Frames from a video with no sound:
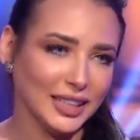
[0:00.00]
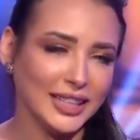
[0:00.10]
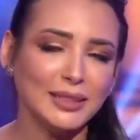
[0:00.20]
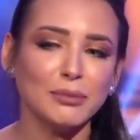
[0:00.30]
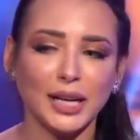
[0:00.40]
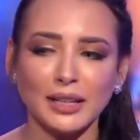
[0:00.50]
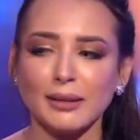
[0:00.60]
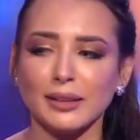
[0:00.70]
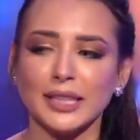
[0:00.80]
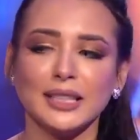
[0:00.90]
اكيد
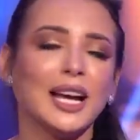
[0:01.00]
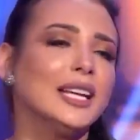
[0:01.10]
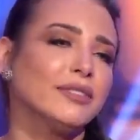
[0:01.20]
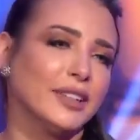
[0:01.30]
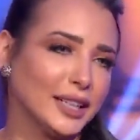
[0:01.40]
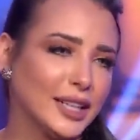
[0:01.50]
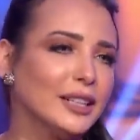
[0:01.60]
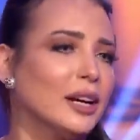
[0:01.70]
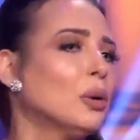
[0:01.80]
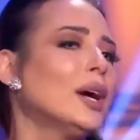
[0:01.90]
بقى يعني اي
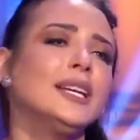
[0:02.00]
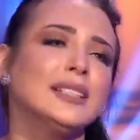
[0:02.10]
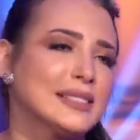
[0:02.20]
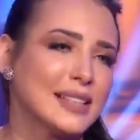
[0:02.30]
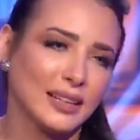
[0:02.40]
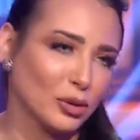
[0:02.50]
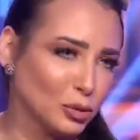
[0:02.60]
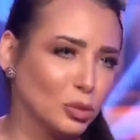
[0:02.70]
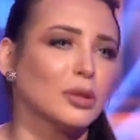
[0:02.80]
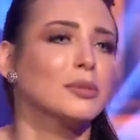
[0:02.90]
فنان او اي انسان
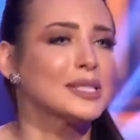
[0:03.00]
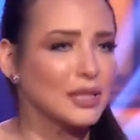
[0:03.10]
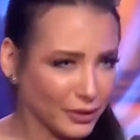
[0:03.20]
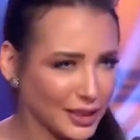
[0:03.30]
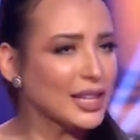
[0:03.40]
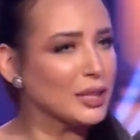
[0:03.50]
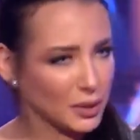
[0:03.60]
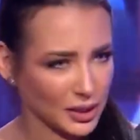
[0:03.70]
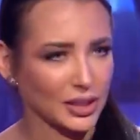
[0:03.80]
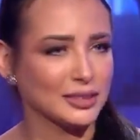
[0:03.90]
عموما بس الفنان
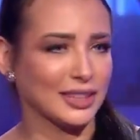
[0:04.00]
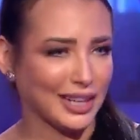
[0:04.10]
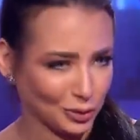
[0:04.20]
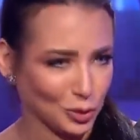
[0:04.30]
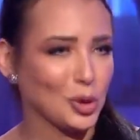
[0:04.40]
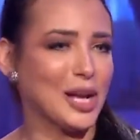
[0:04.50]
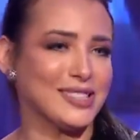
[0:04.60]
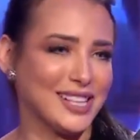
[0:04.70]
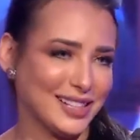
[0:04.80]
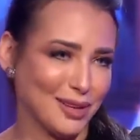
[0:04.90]
يمكن اكتر عنده جرعه
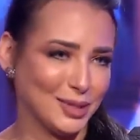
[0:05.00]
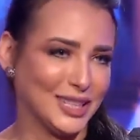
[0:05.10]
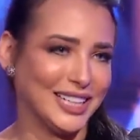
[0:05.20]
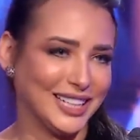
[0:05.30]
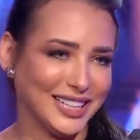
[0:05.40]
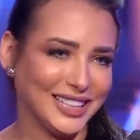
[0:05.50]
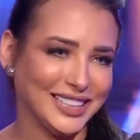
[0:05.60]
زياده من